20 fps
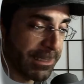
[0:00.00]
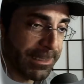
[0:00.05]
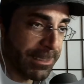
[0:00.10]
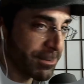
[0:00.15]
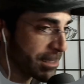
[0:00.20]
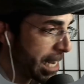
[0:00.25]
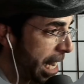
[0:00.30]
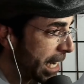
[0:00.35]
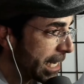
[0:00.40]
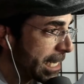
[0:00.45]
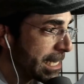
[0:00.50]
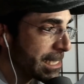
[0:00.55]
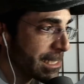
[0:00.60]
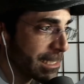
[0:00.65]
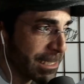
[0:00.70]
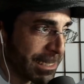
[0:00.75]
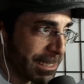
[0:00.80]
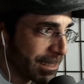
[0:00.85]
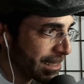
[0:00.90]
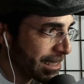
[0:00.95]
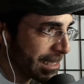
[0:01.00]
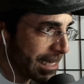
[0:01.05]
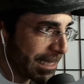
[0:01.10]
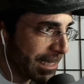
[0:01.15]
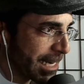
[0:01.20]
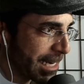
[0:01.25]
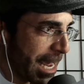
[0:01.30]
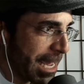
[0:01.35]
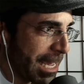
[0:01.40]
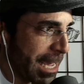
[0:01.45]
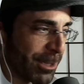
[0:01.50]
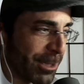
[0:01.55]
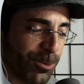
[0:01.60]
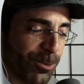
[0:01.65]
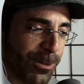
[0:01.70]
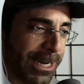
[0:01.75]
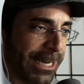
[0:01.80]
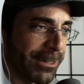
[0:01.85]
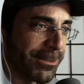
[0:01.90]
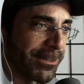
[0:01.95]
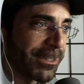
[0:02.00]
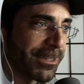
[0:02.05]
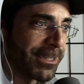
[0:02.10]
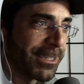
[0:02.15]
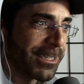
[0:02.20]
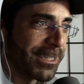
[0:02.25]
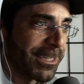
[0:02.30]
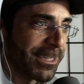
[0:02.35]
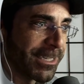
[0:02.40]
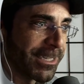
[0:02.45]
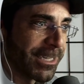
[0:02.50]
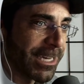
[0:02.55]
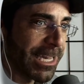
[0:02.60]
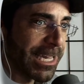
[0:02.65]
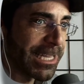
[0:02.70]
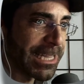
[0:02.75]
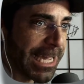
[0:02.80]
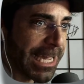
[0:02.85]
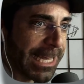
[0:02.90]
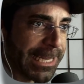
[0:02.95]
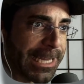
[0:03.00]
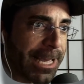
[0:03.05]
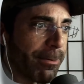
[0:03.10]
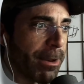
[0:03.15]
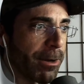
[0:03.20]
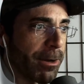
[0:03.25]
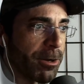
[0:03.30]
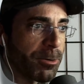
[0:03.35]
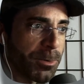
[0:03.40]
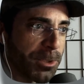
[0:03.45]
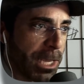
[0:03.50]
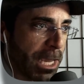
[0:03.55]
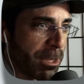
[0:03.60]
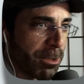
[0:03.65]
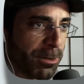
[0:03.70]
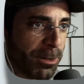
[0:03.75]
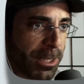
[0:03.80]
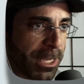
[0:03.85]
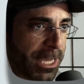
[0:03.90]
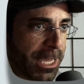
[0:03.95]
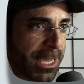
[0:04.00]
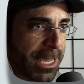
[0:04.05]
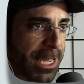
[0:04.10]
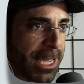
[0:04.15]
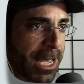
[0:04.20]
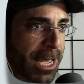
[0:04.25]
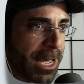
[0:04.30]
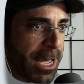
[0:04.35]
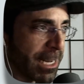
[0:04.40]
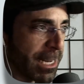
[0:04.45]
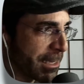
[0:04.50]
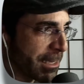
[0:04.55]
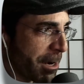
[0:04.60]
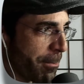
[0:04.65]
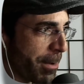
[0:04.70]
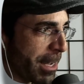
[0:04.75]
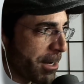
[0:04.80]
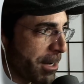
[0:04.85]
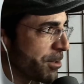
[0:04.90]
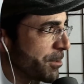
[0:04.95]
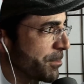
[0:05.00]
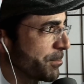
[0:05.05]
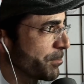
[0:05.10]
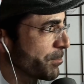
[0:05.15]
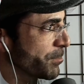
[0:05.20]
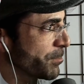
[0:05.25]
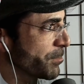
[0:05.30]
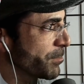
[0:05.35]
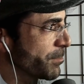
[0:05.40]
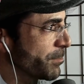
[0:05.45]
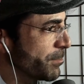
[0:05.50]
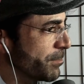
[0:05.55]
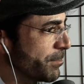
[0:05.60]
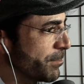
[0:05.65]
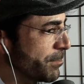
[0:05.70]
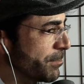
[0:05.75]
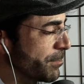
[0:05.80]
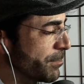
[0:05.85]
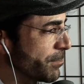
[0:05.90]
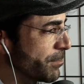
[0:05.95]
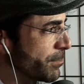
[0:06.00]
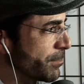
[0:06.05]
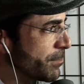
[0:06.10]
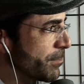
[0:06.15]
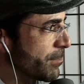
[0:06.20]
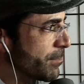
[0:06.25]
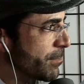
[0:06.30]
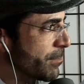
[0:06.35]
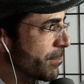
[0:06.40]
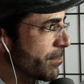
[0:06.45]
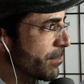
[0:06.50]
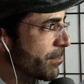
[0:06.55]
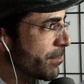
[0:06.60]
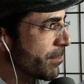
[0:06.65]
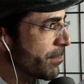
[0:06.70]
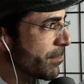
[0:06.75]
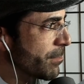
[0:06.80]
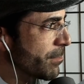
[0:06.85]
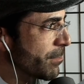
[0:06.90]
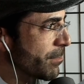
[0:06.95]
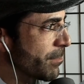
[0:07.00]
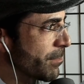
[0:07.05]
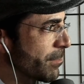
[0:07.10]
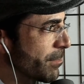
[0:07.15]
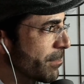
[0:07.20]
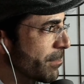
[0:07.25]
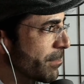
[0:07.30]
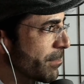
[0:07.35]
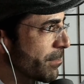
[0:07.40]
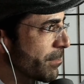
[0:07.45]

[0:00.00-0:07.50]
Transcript: O sea, alguien se, se tira ahí a tu lado ¿Y de qué te habla? ¿Cómo te ha pues, ido el día, si el trabajo? Y ella me contesta, pero yo no le estoy hablando.